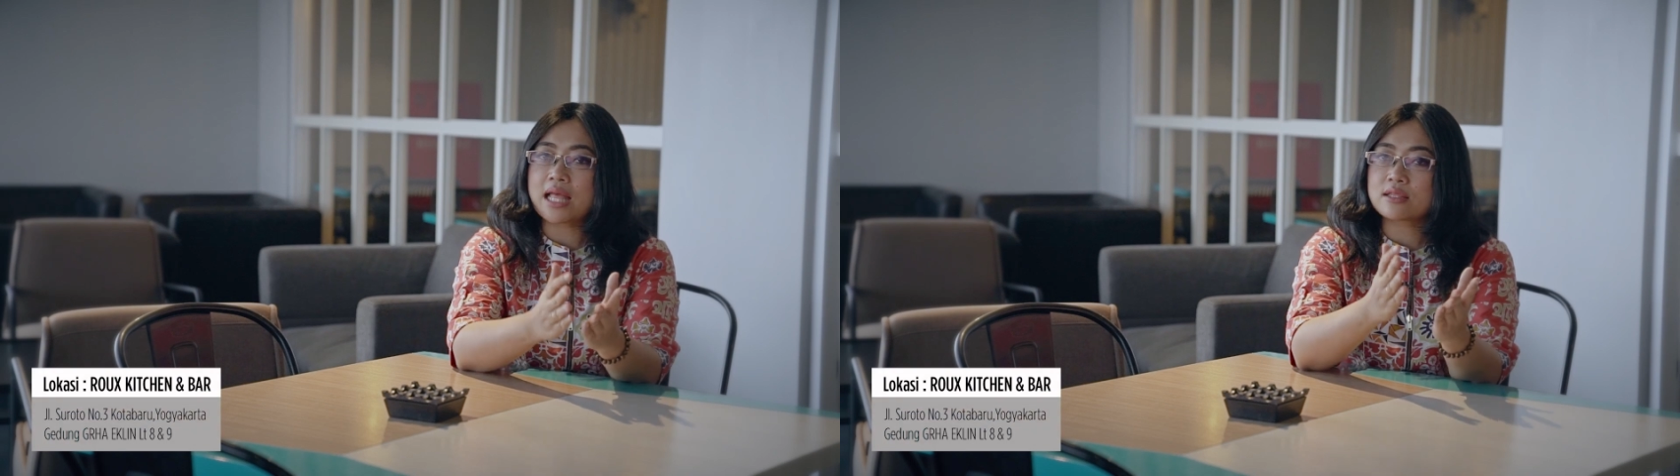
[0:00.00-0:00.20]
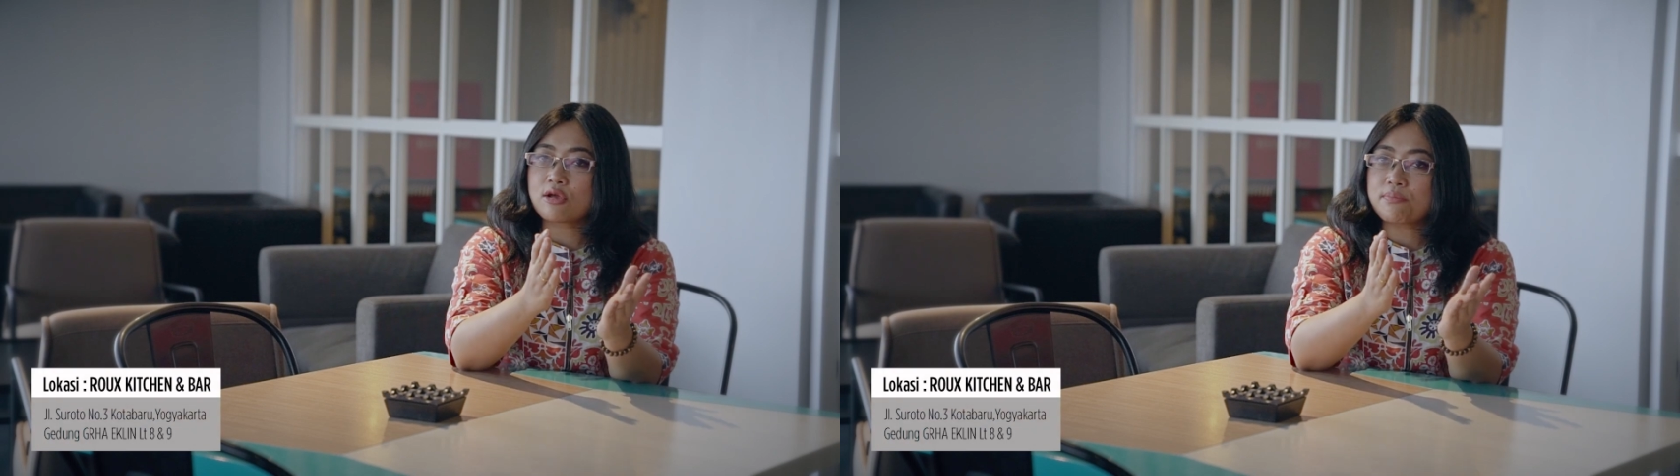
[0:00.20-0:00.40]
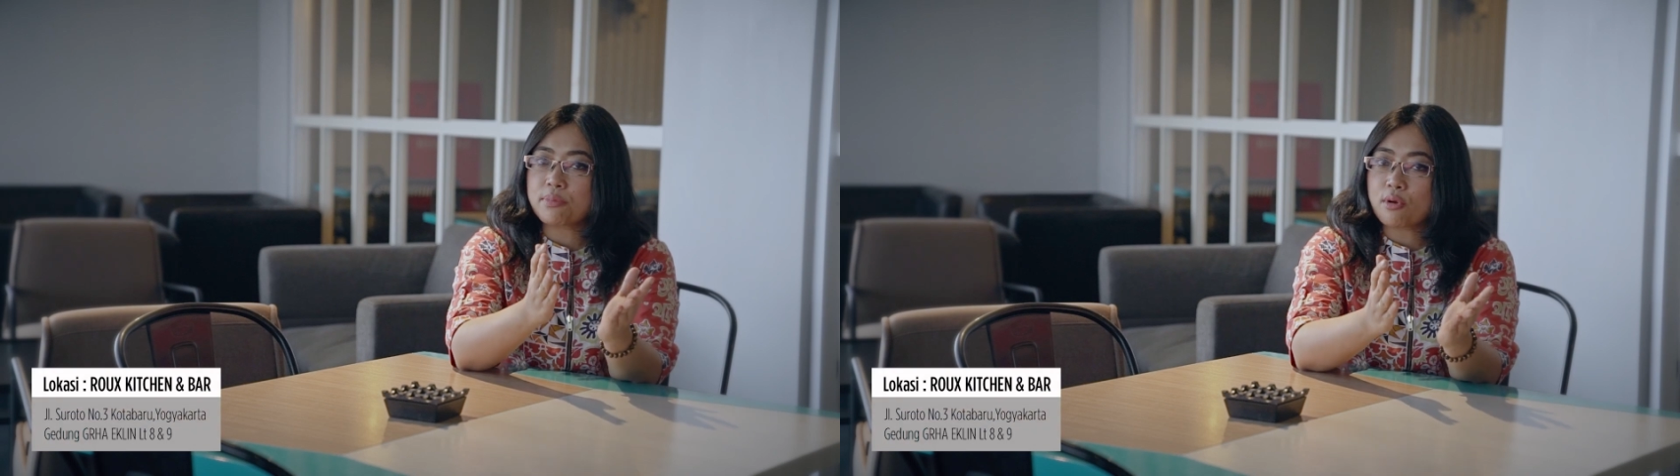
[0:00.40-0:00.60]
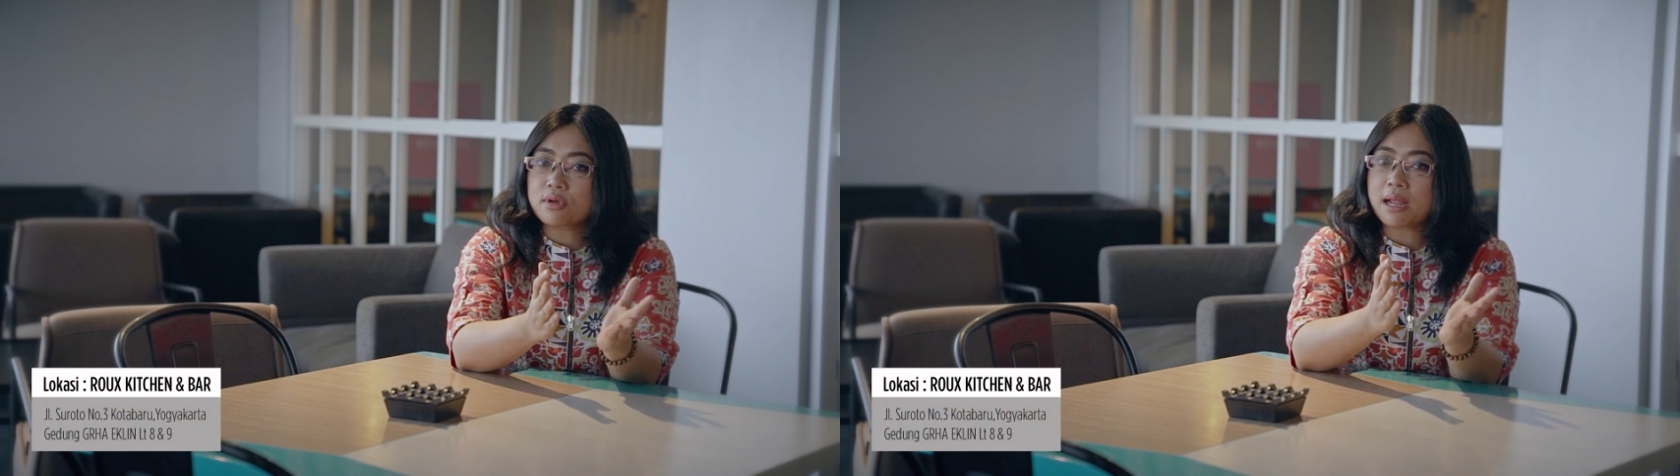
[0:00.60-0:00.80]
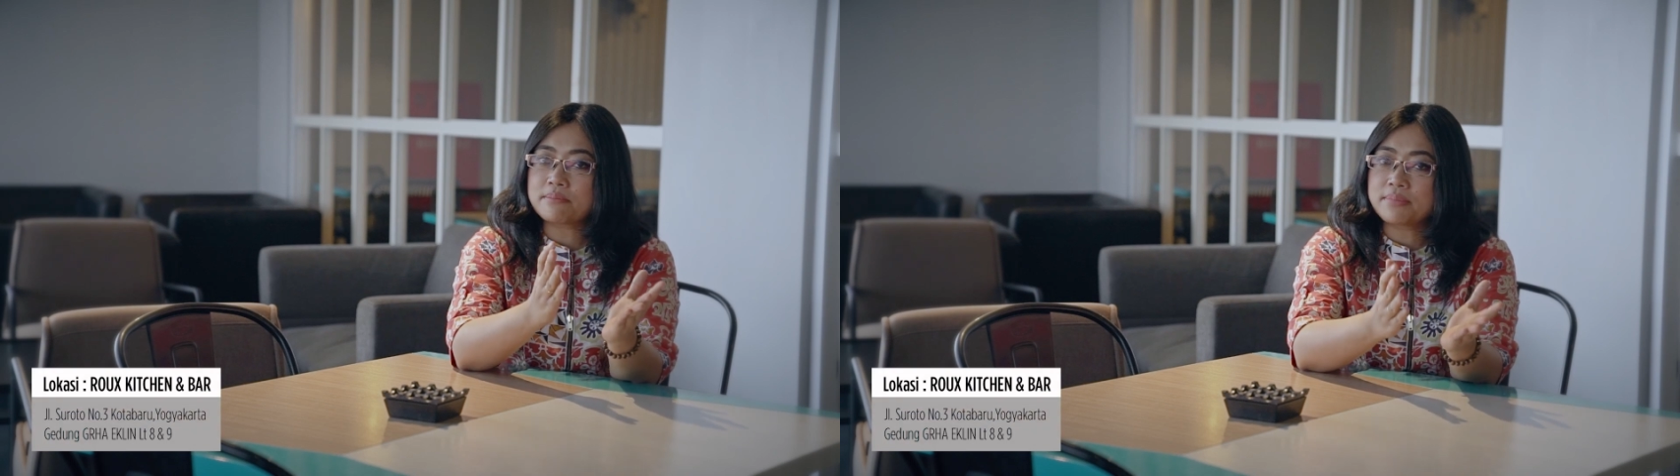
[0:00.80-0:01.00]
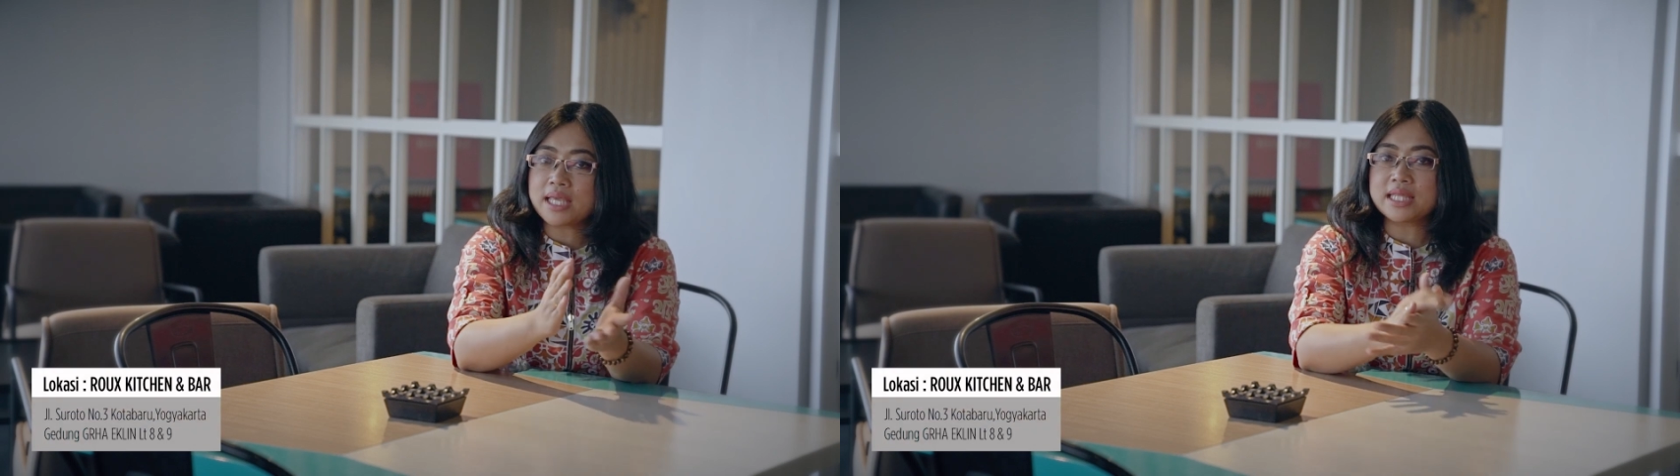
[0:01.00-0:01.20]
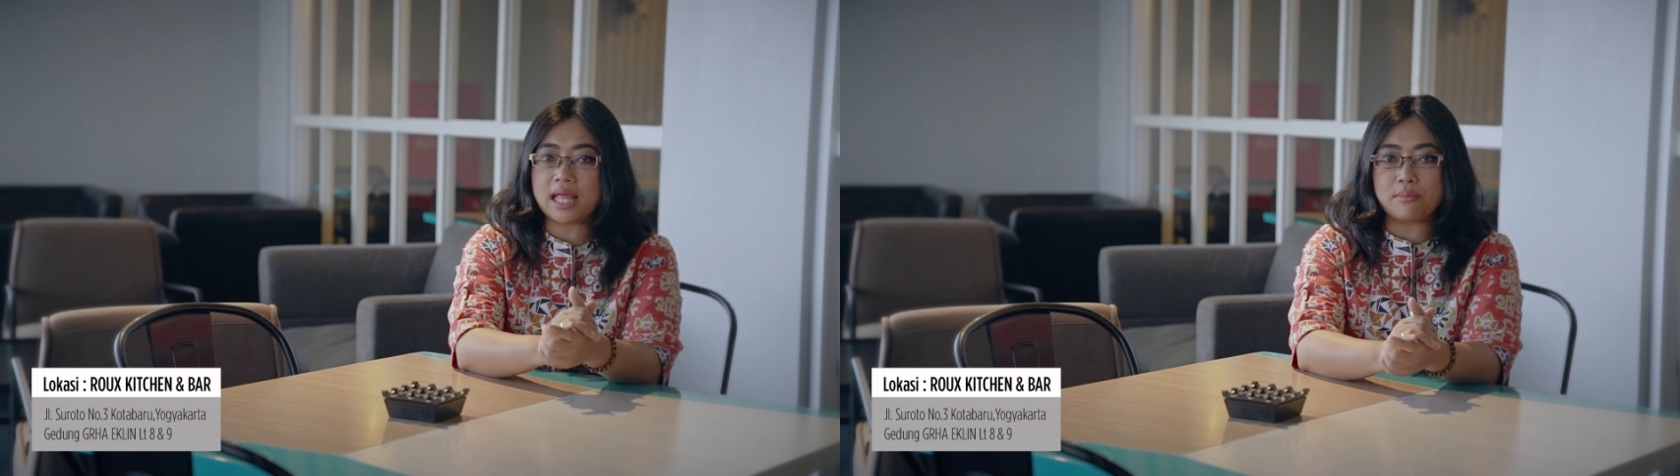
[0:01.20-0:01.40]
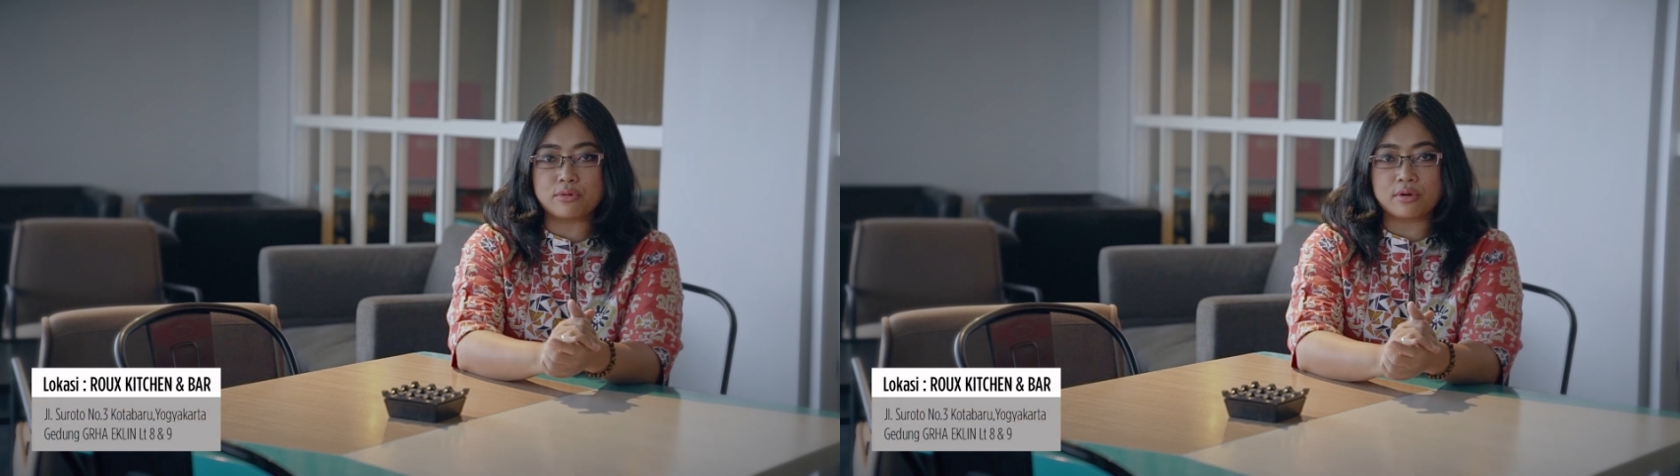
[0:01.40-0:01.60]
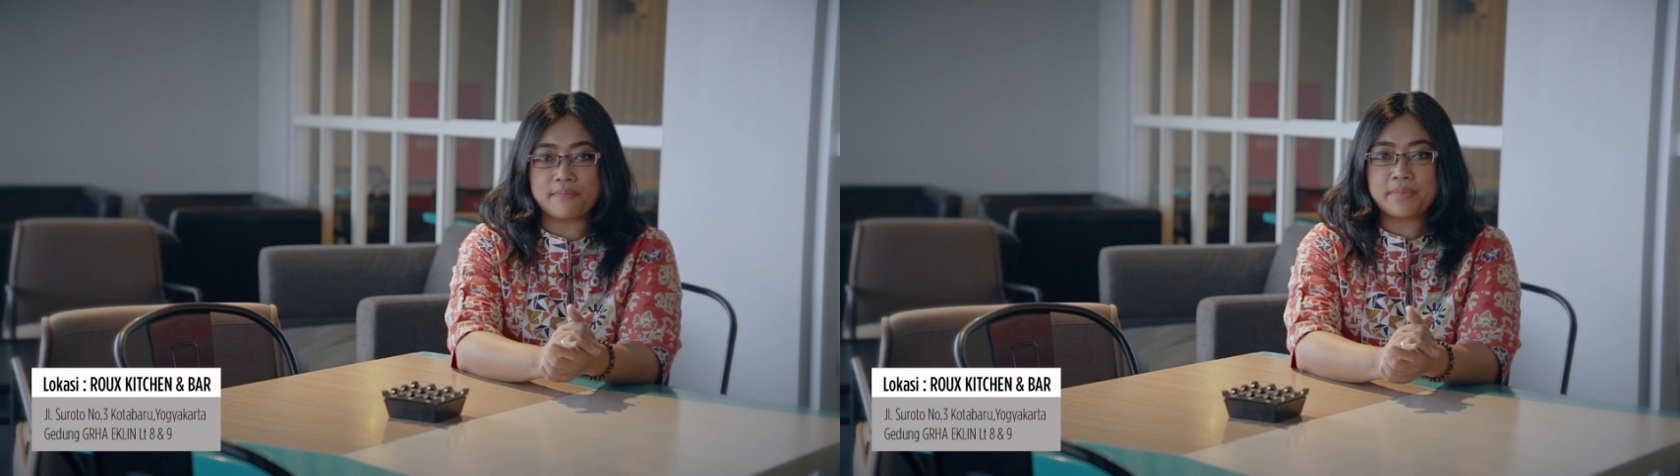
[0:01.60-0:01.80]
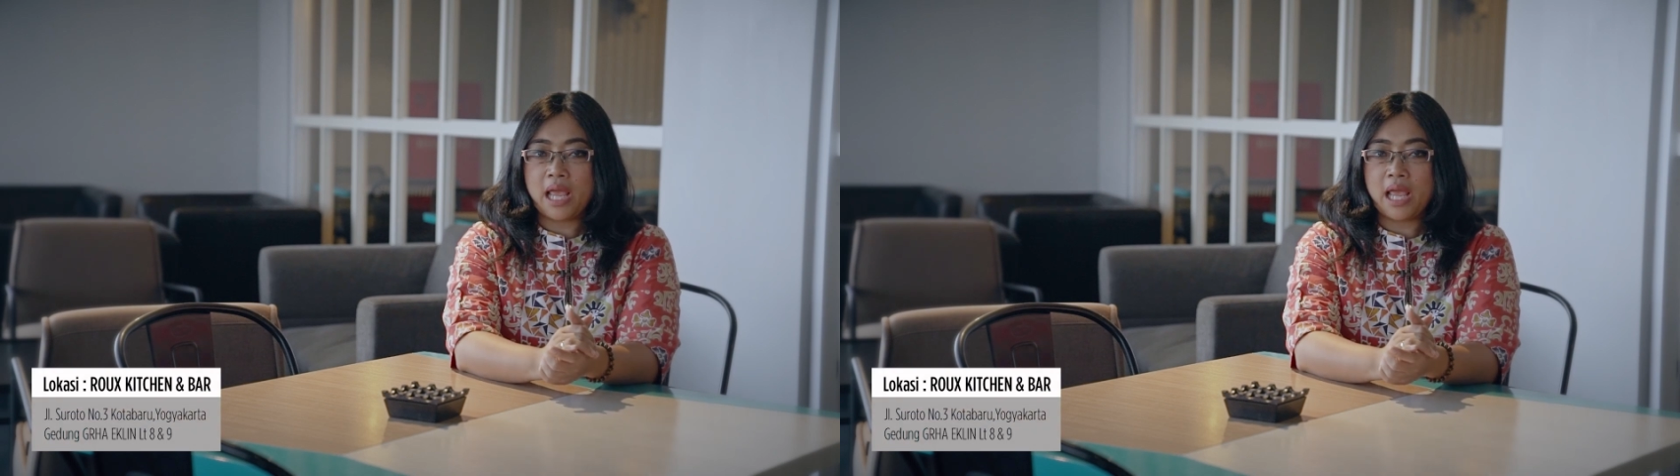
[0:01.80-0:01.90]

atau program bayi tabung.